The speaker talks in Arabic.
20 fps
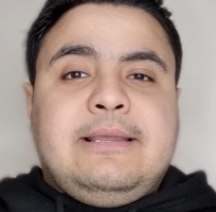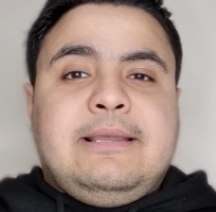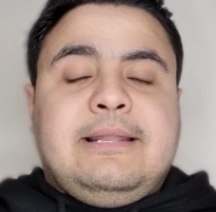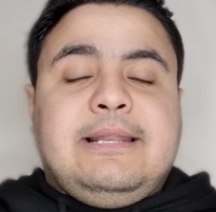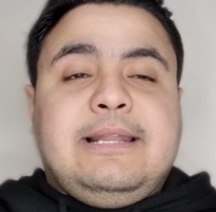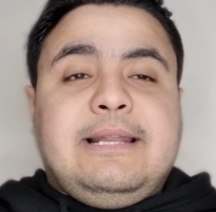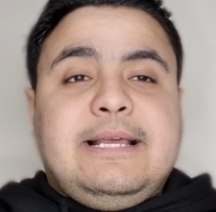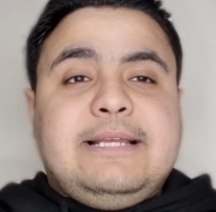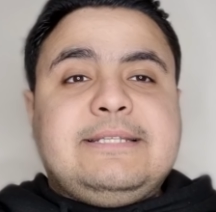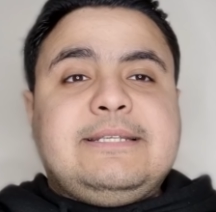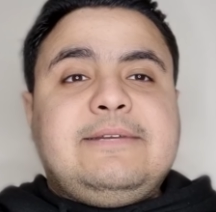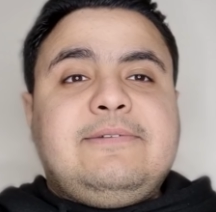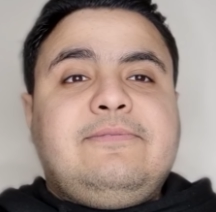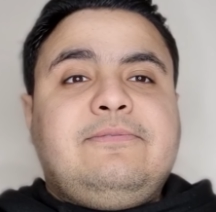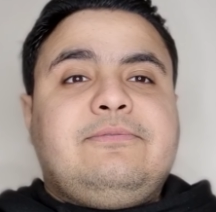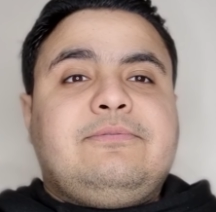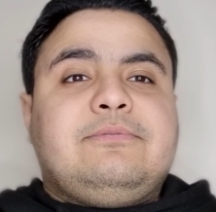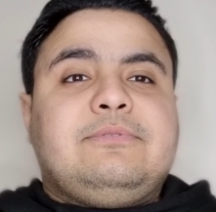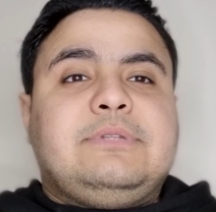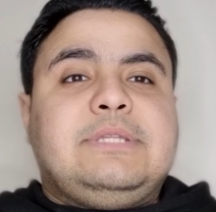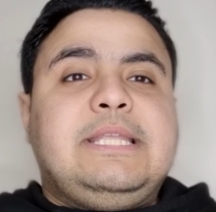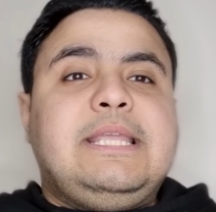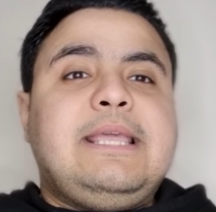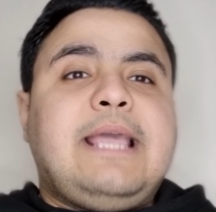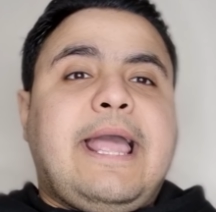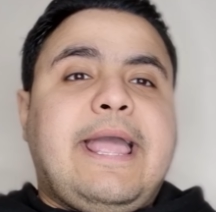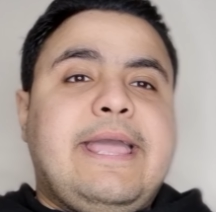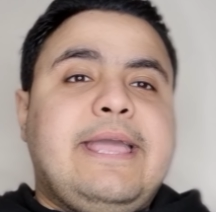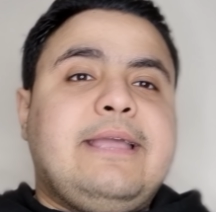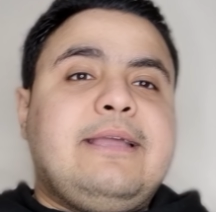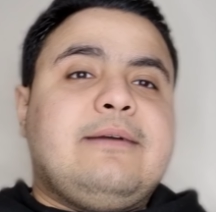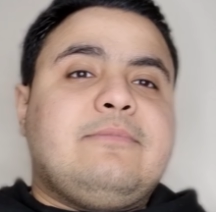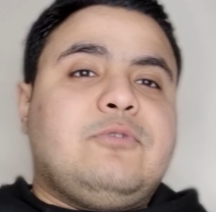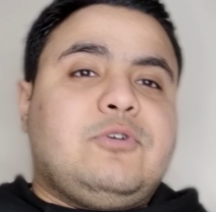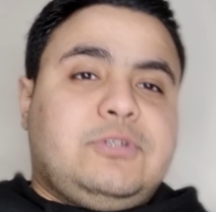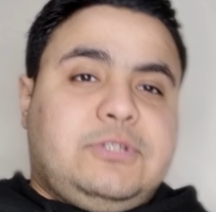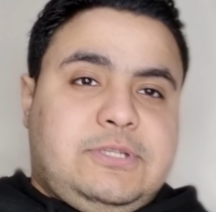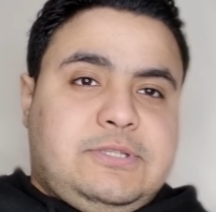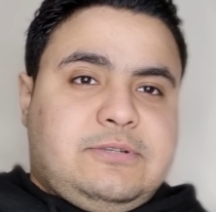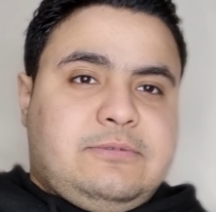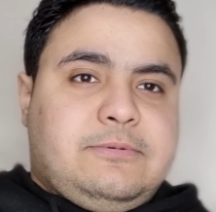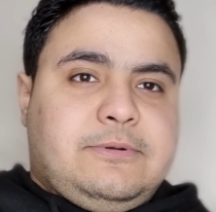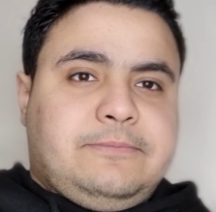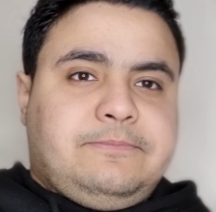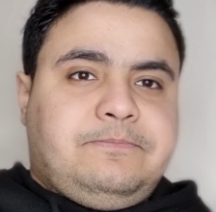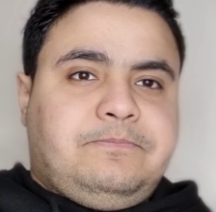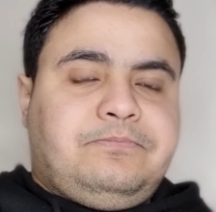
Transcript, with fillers: للاسف دي حاجه مكتسبه